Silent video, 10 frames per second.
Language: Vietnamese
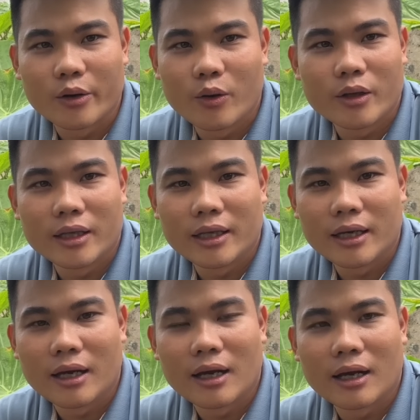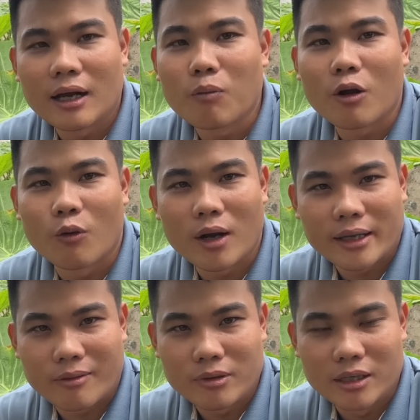nuôi thì à, không còn quan
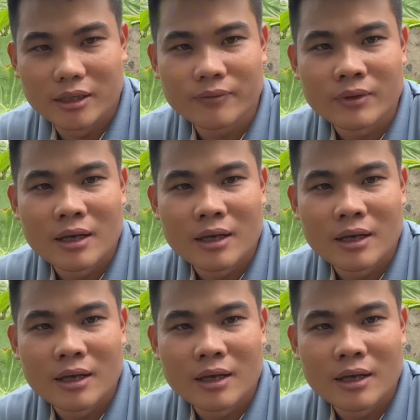trọng nữa